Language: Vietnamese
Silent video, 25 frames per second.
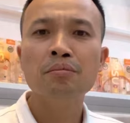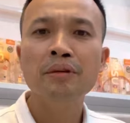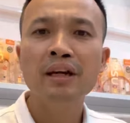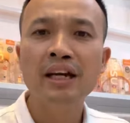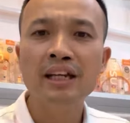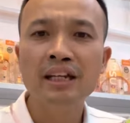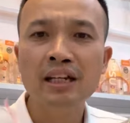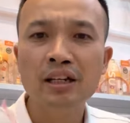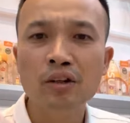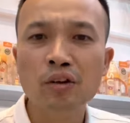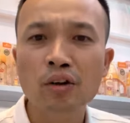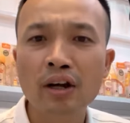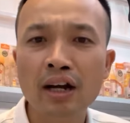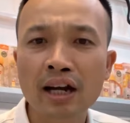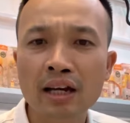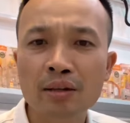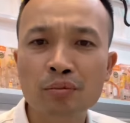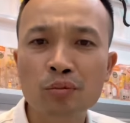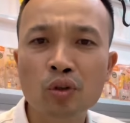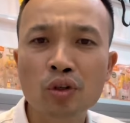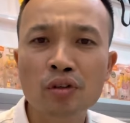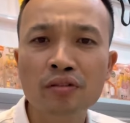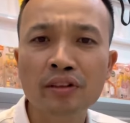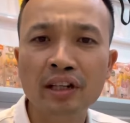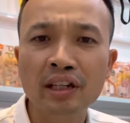mẹ đã có ai
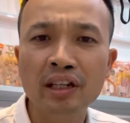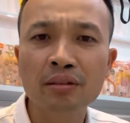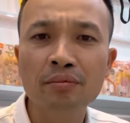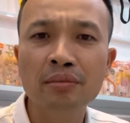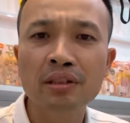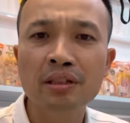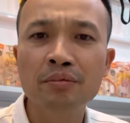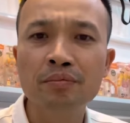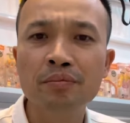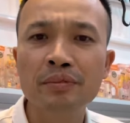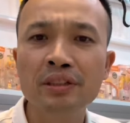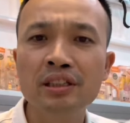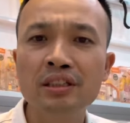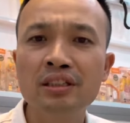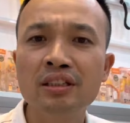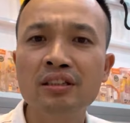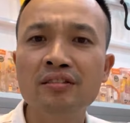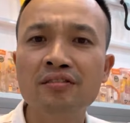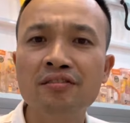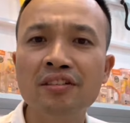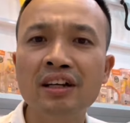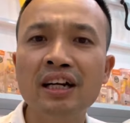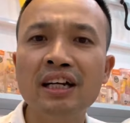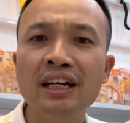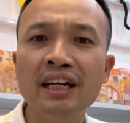mua phải cái bình Vision
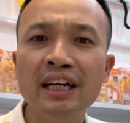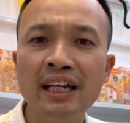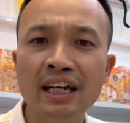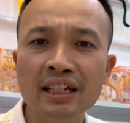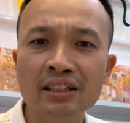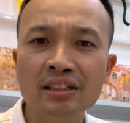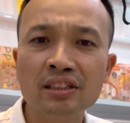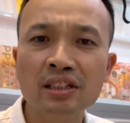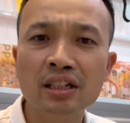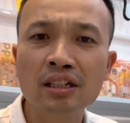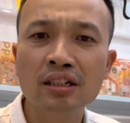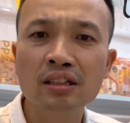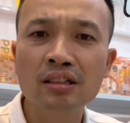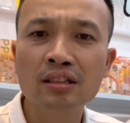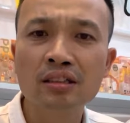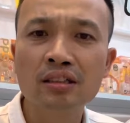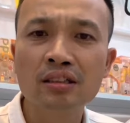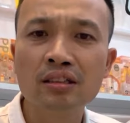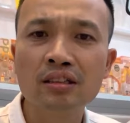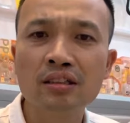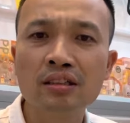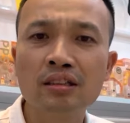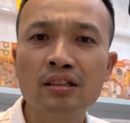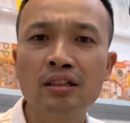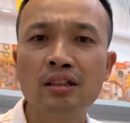Fake chưa
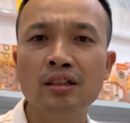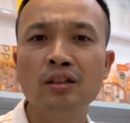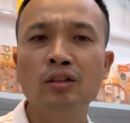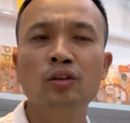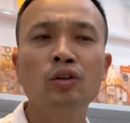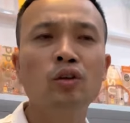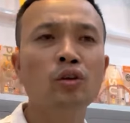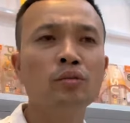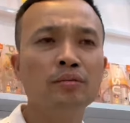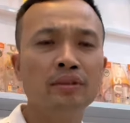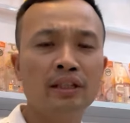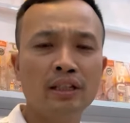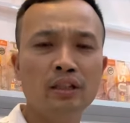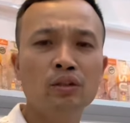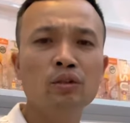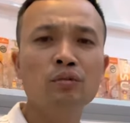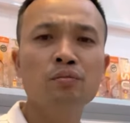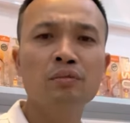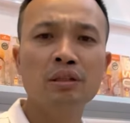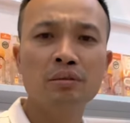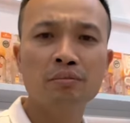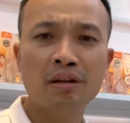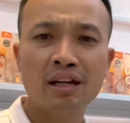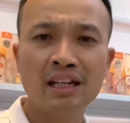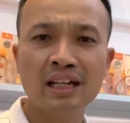hôm nay lúc
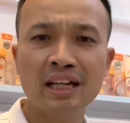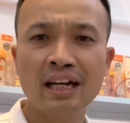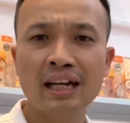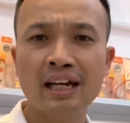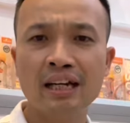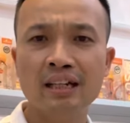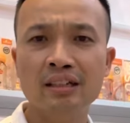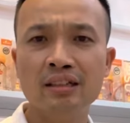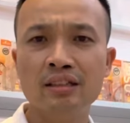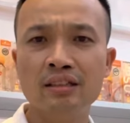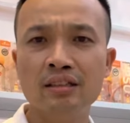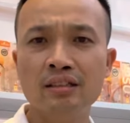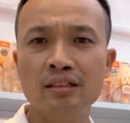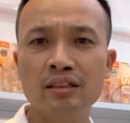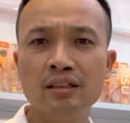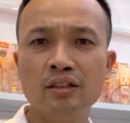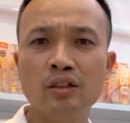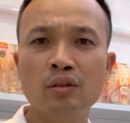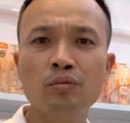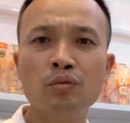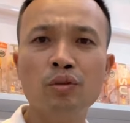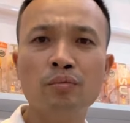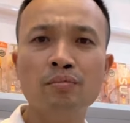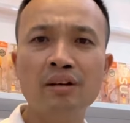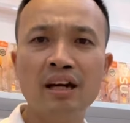mình bán hàng ấy, thì
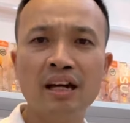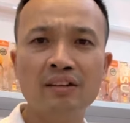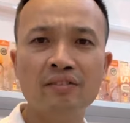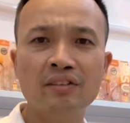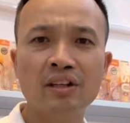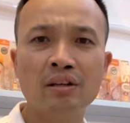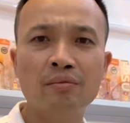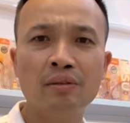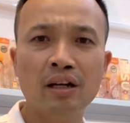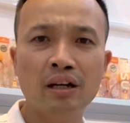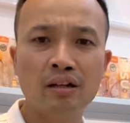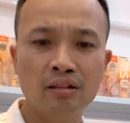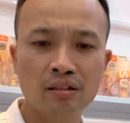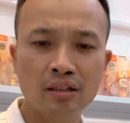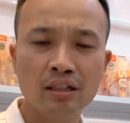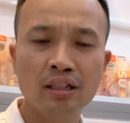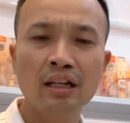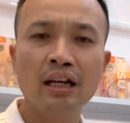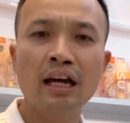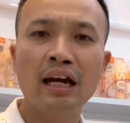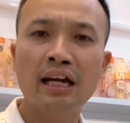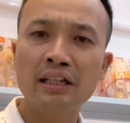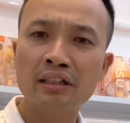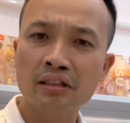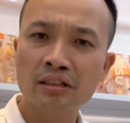có một bạn vào bảo
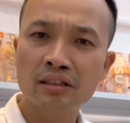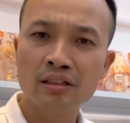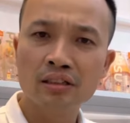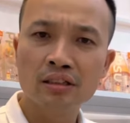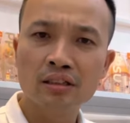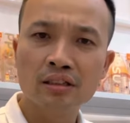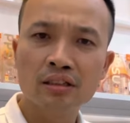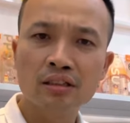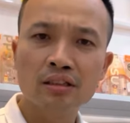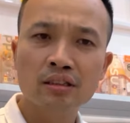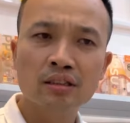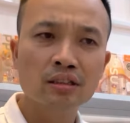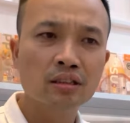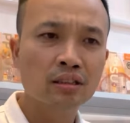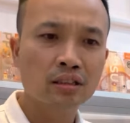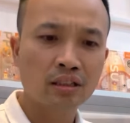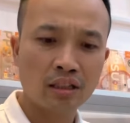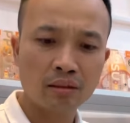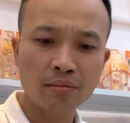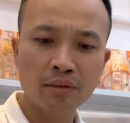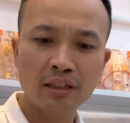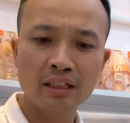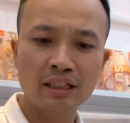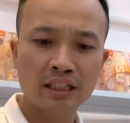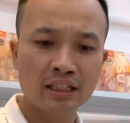anh ơi
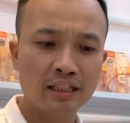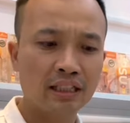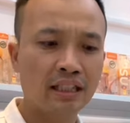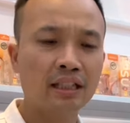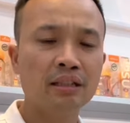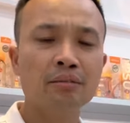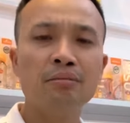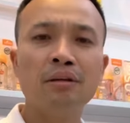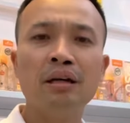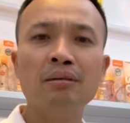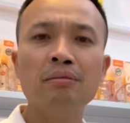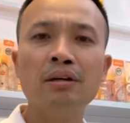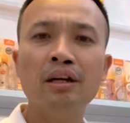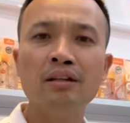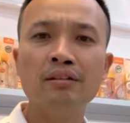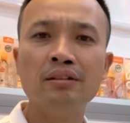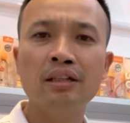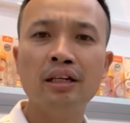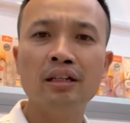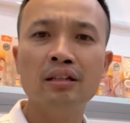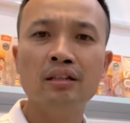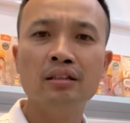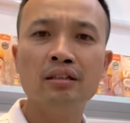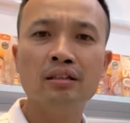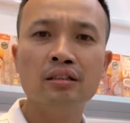cái bình này nhà anh bán bao
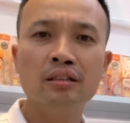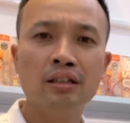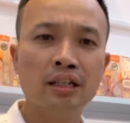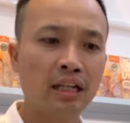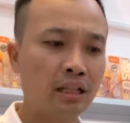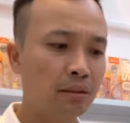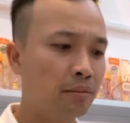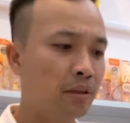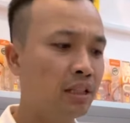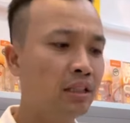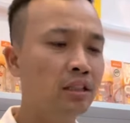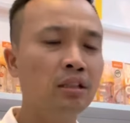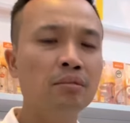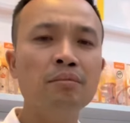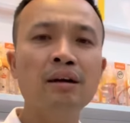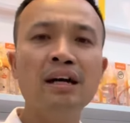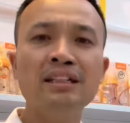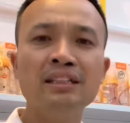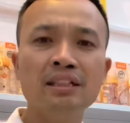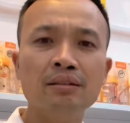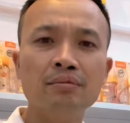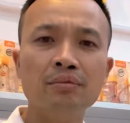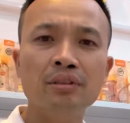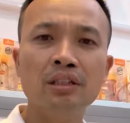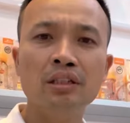tiền anh bán hơn
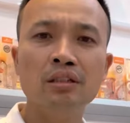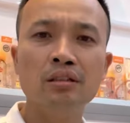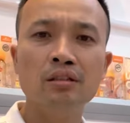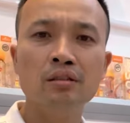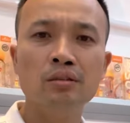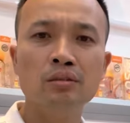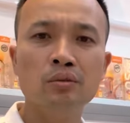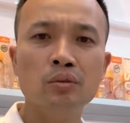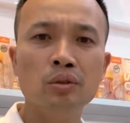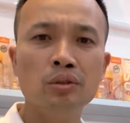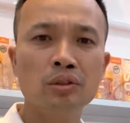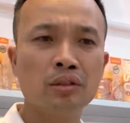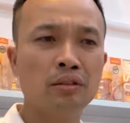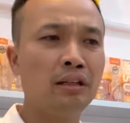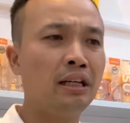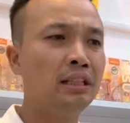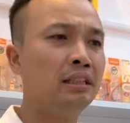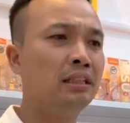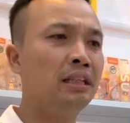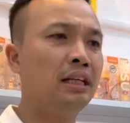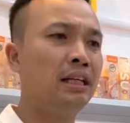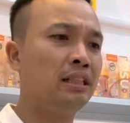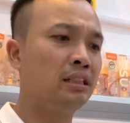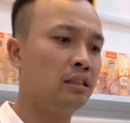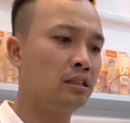300 nghìn cho đắt
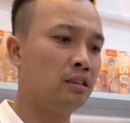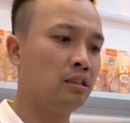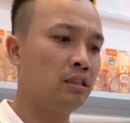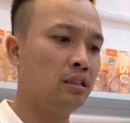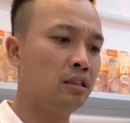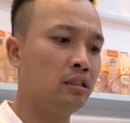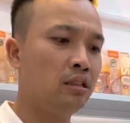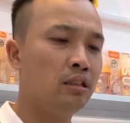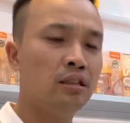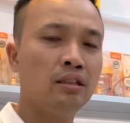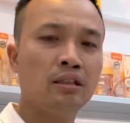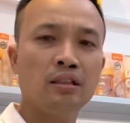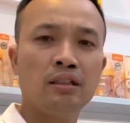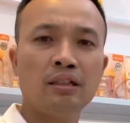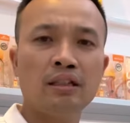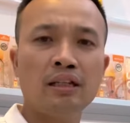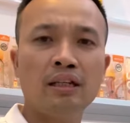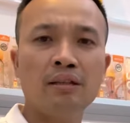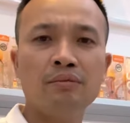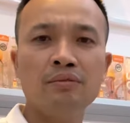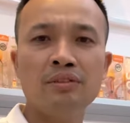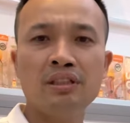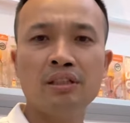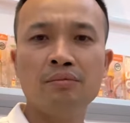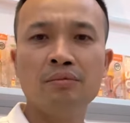thế anh
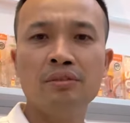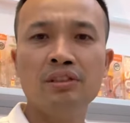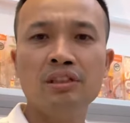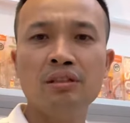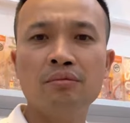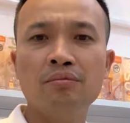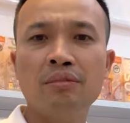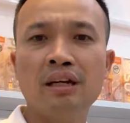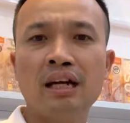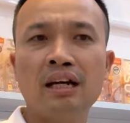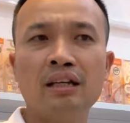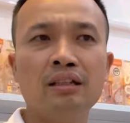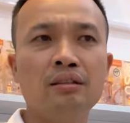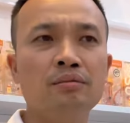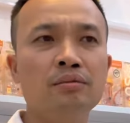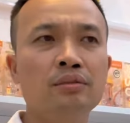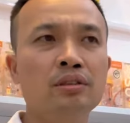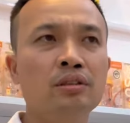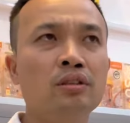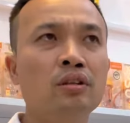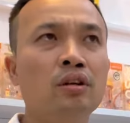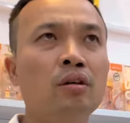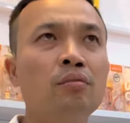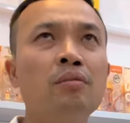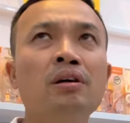em xem ở trên mạng là
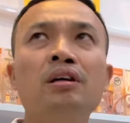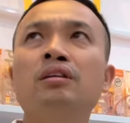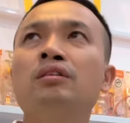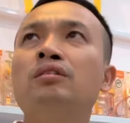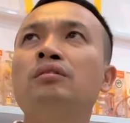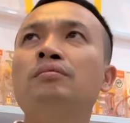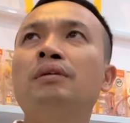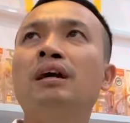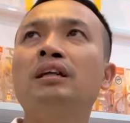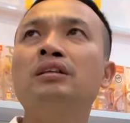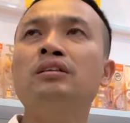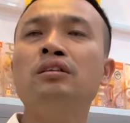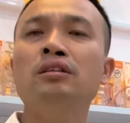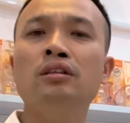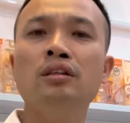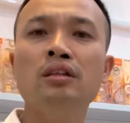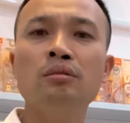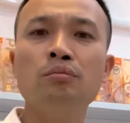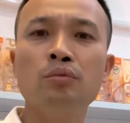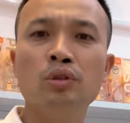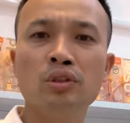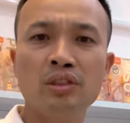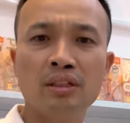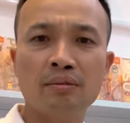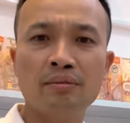mình có bán, bán có
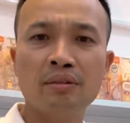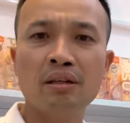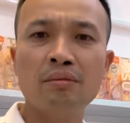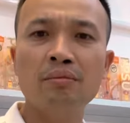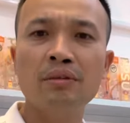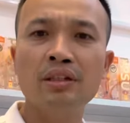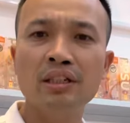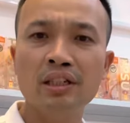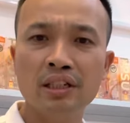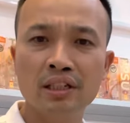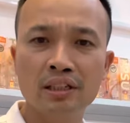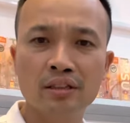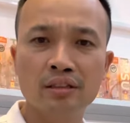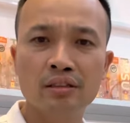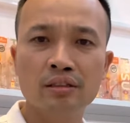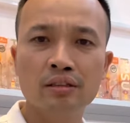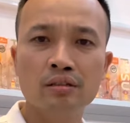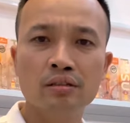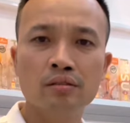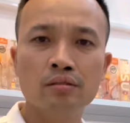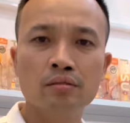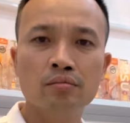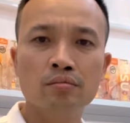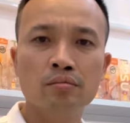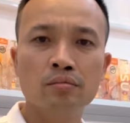hơn 150 nghìn
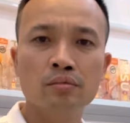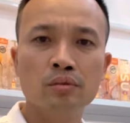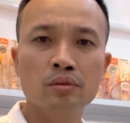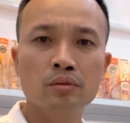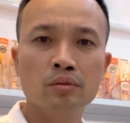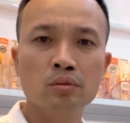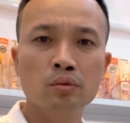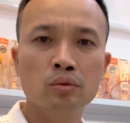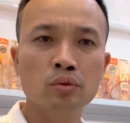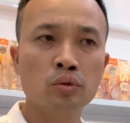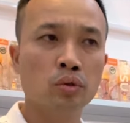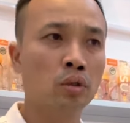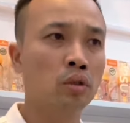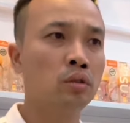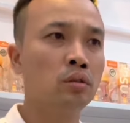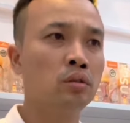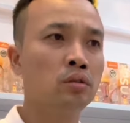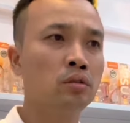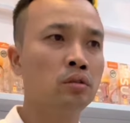rồi